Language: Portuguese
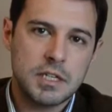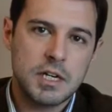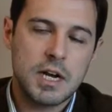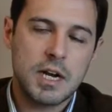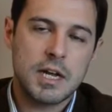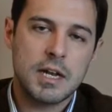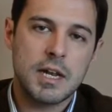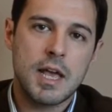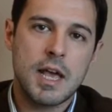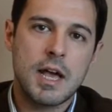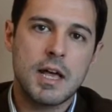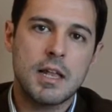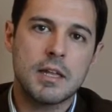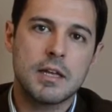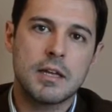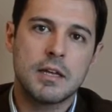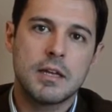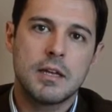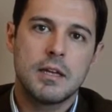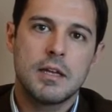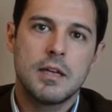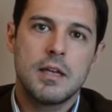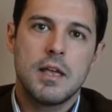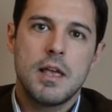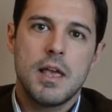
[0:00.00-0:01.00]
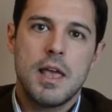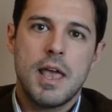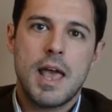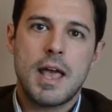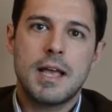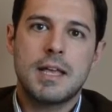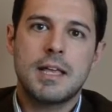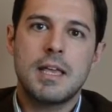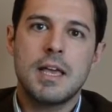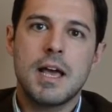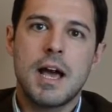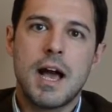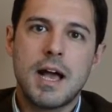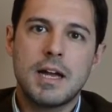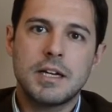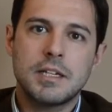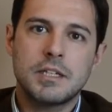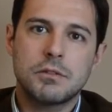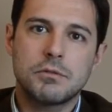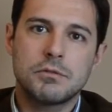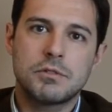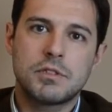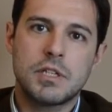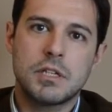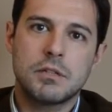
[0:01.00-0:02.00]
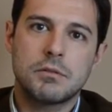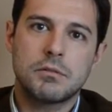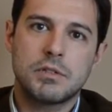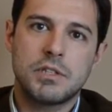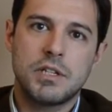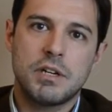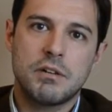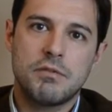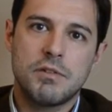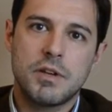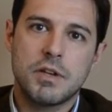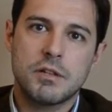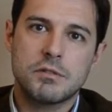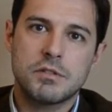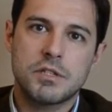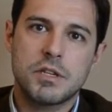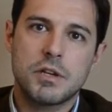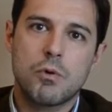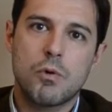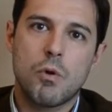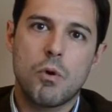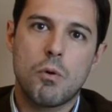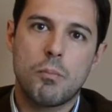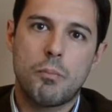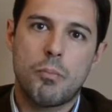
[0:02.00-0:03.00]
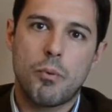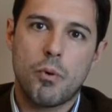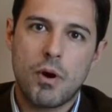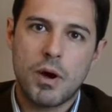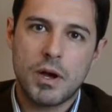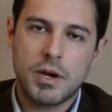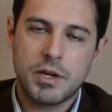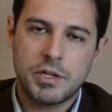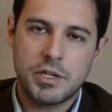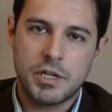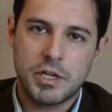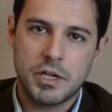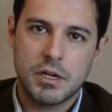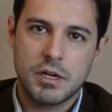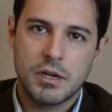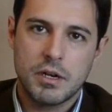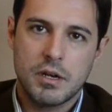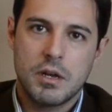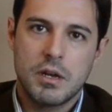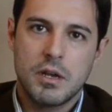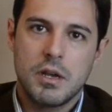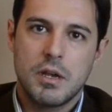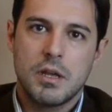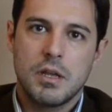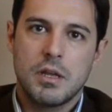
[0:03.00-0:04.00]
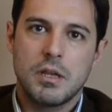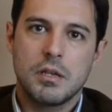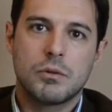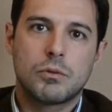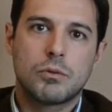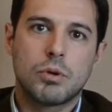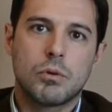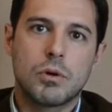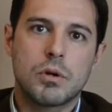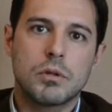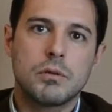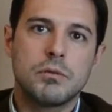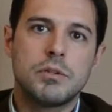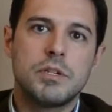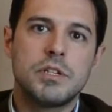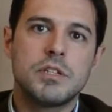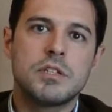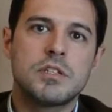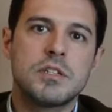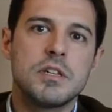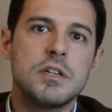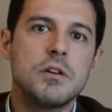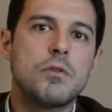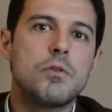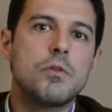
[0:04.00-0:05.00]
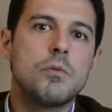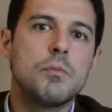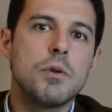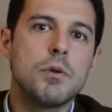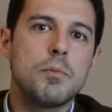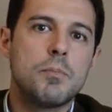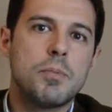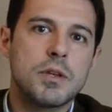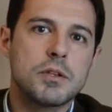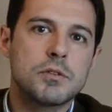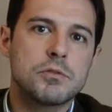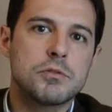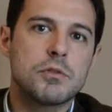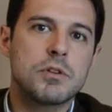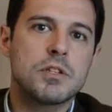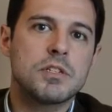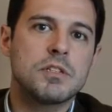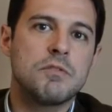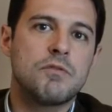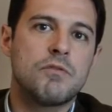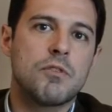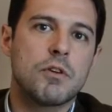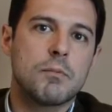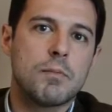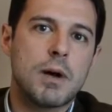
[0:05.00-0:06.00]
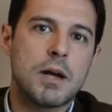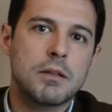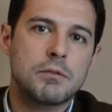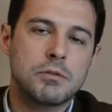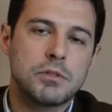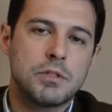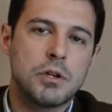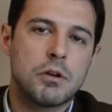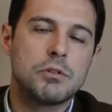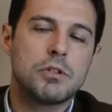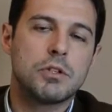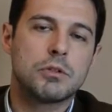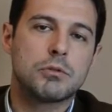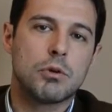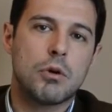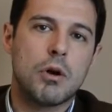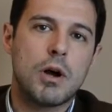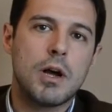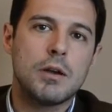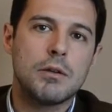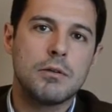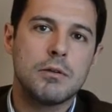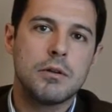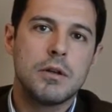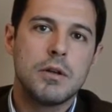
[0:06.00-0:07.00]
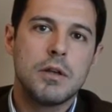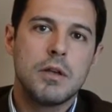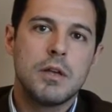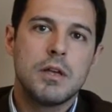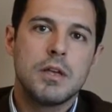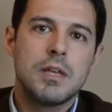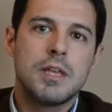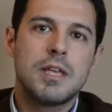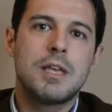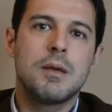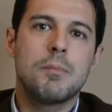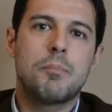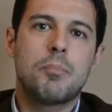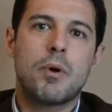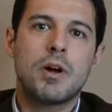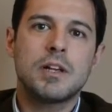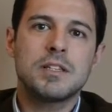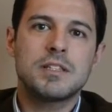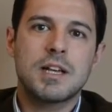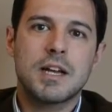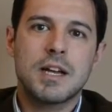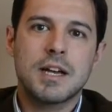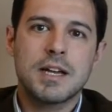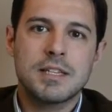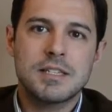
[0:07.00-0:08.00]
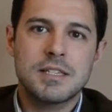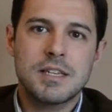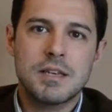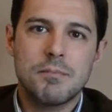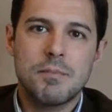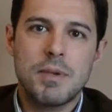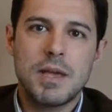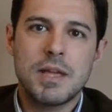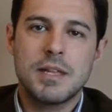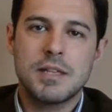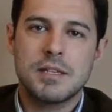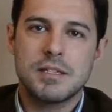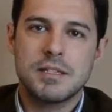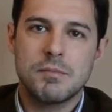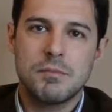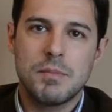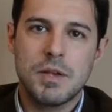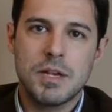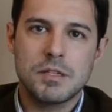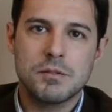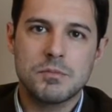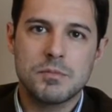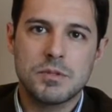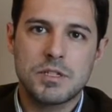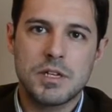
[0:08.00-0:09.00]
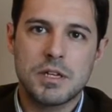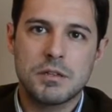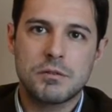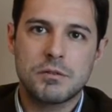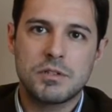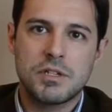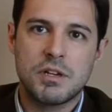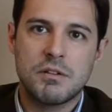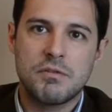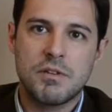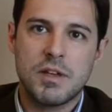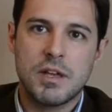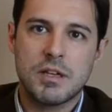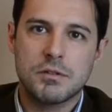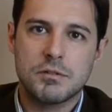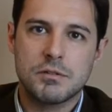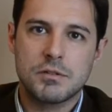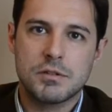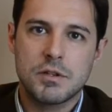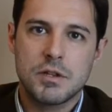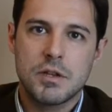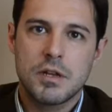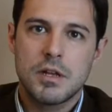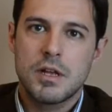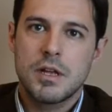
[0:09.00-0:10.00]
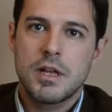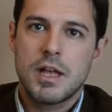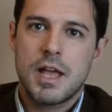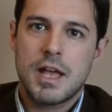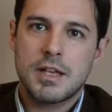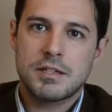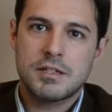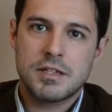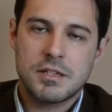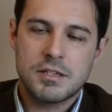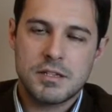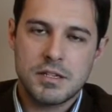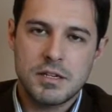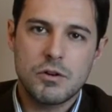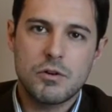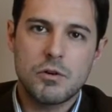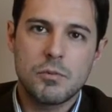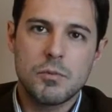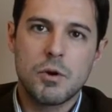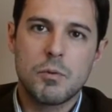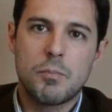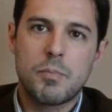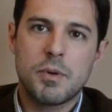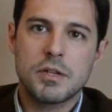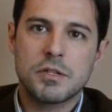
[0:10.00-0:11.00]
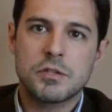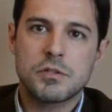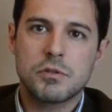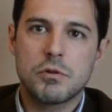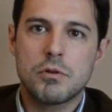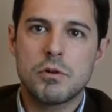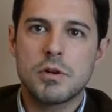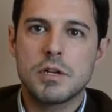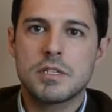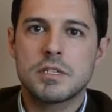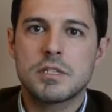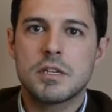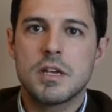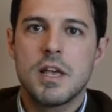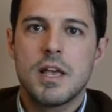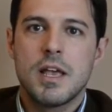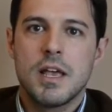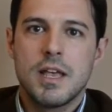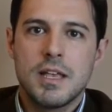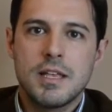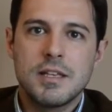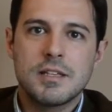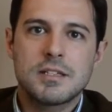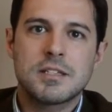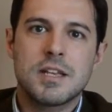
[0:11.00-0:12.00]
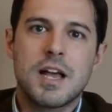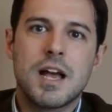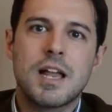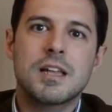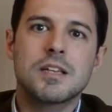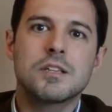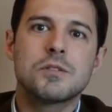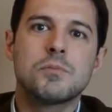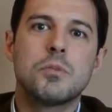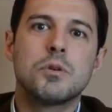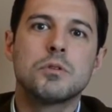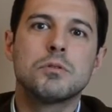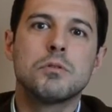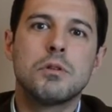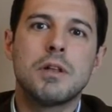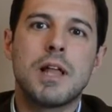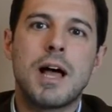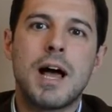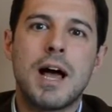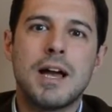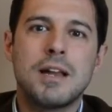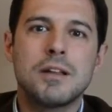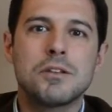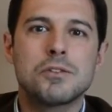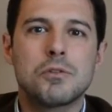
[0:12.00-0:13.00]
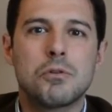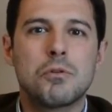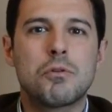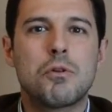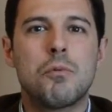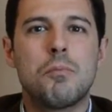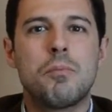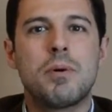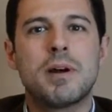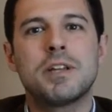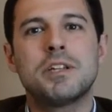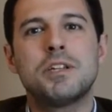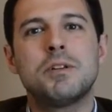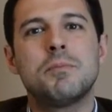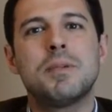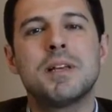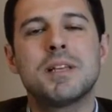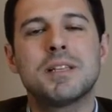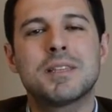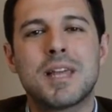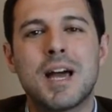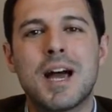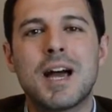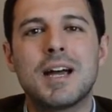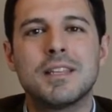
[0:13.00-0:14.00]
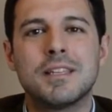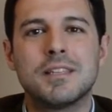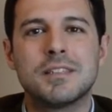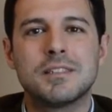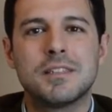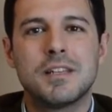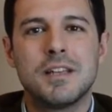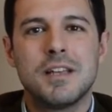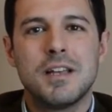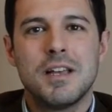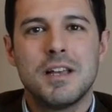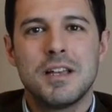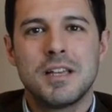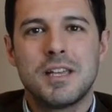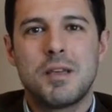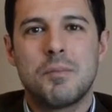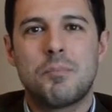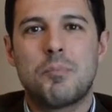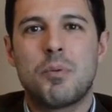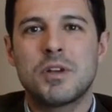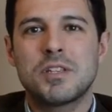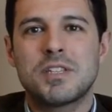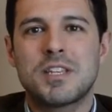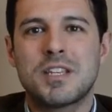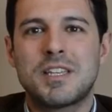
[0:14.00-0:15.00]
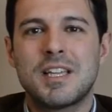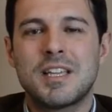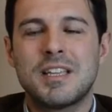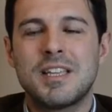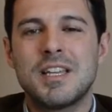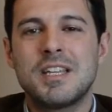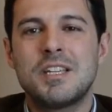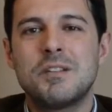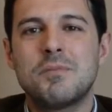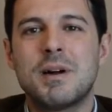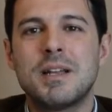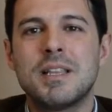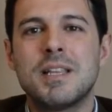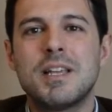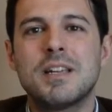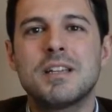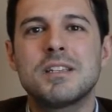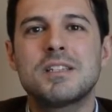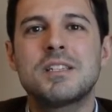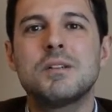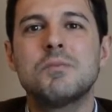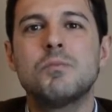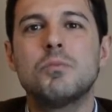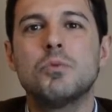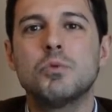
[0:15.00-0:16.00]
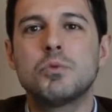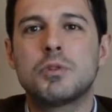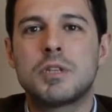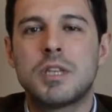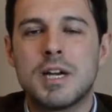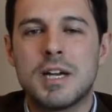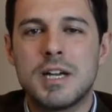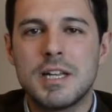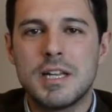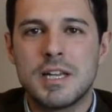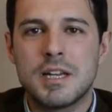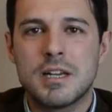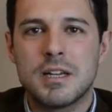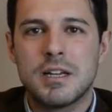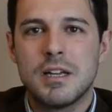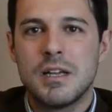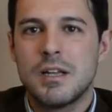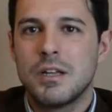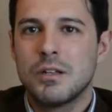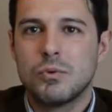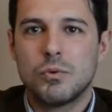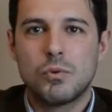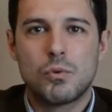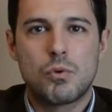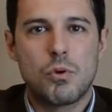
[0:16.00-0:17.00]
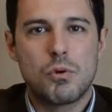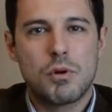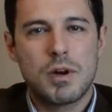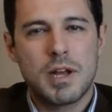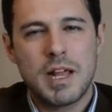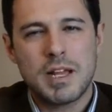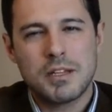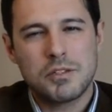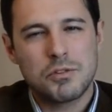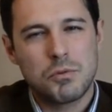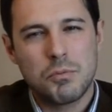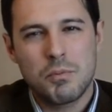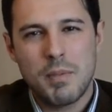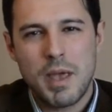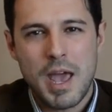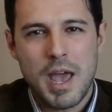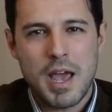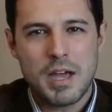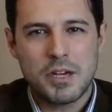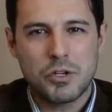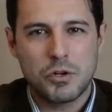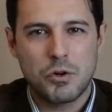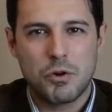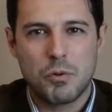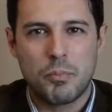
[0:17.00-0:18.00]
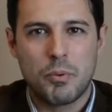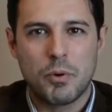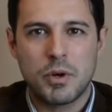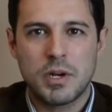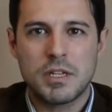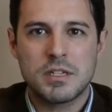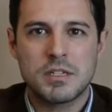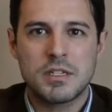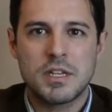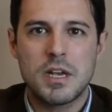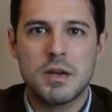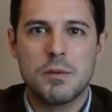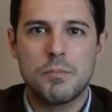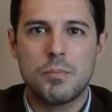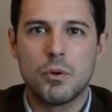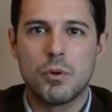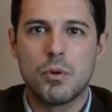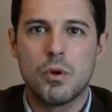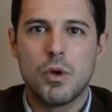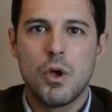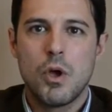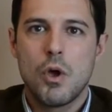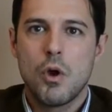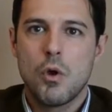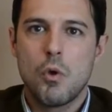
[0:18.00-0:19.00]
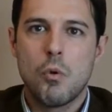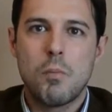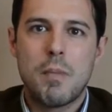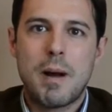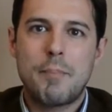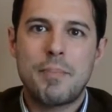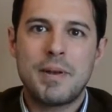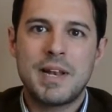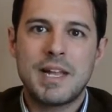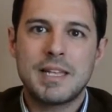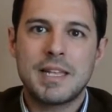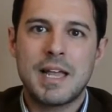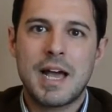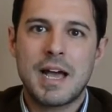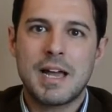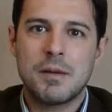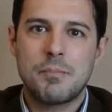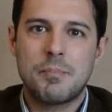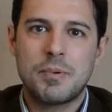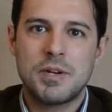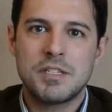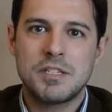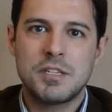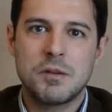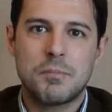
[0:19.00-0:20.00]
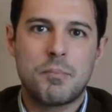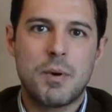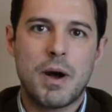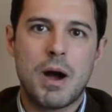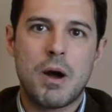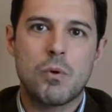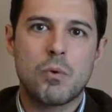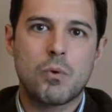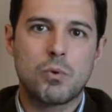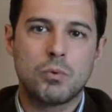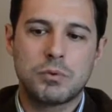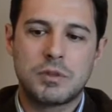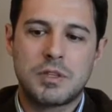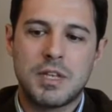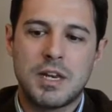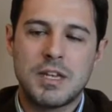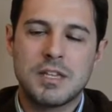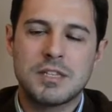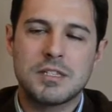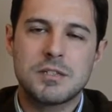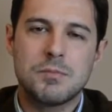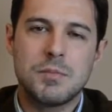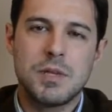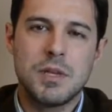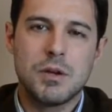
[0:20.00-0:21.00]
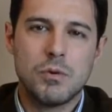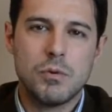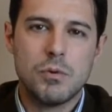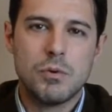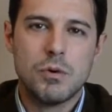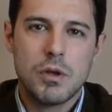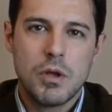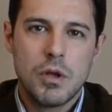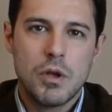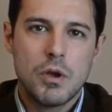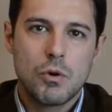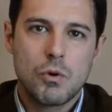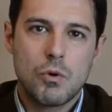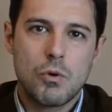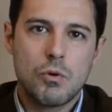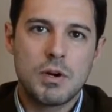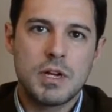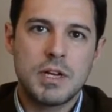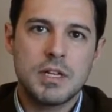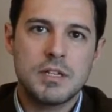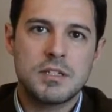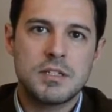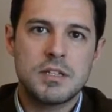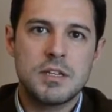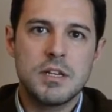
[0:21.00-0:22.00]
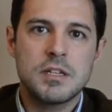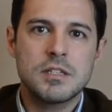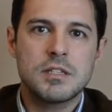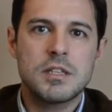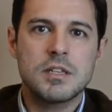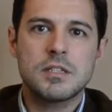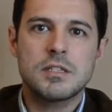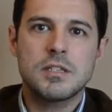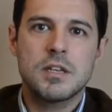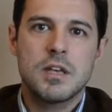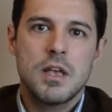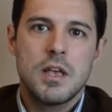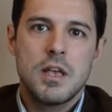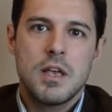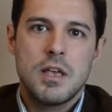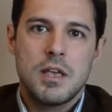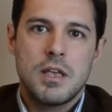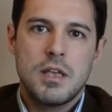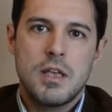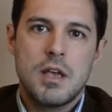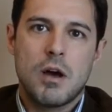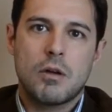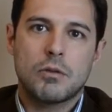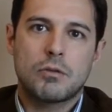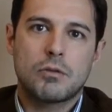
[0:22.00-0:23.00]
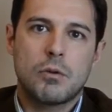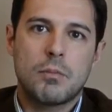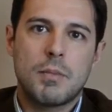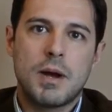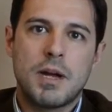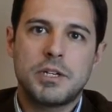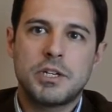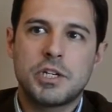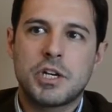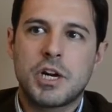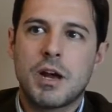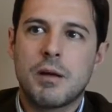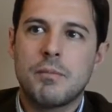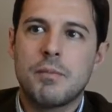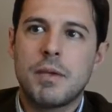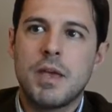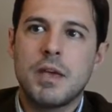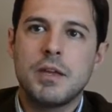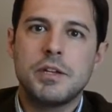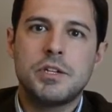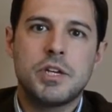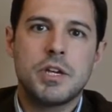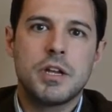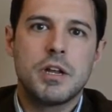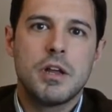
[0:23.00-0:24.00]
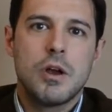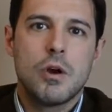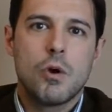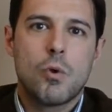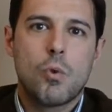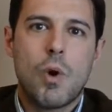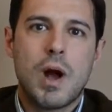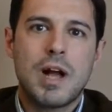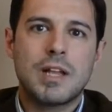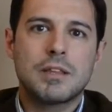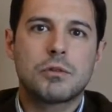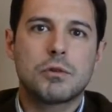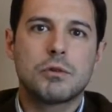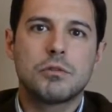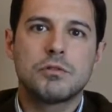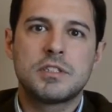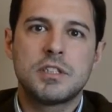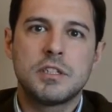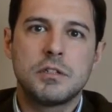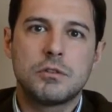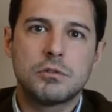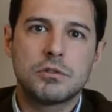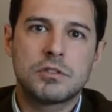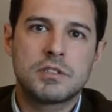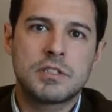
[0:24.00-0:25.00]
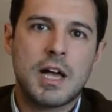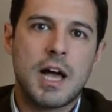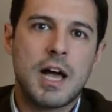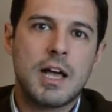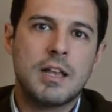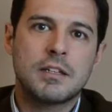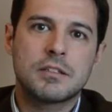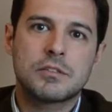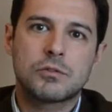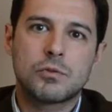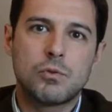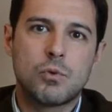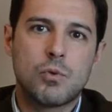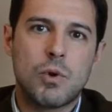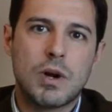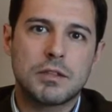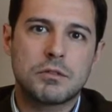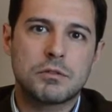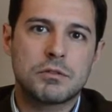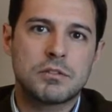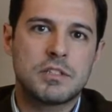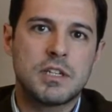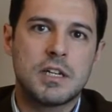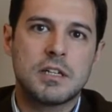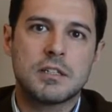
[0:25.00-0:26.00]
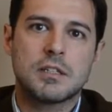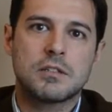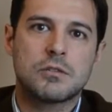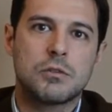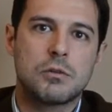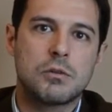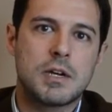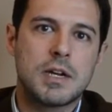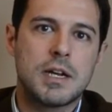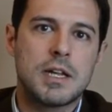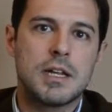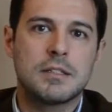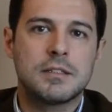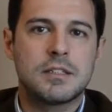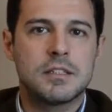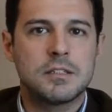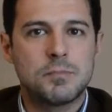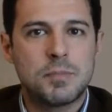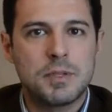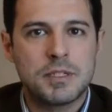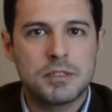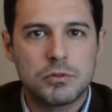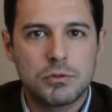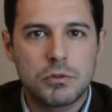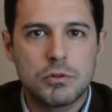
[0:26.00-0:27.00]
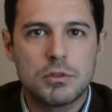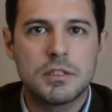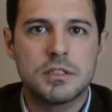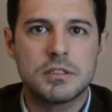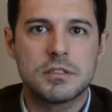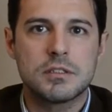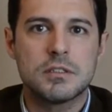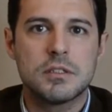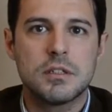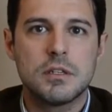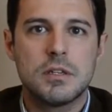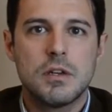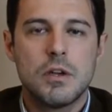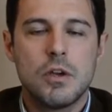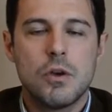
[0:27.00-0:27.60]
em Canela, é que haja um centro de eventos que comporte em torno de 5 mil pessoas em formato de auditório, que possa receber nesse mesmo centro de eventos essas 5 mil pessoas em salas modulares ou compartimentadas, que possa atender de maneira simultânea, num congresso médico, por exemplo, uma plenária principal com 3 mil congressistas e automaticamente quatro ou cinco salas com 400 ou 500 pessoas.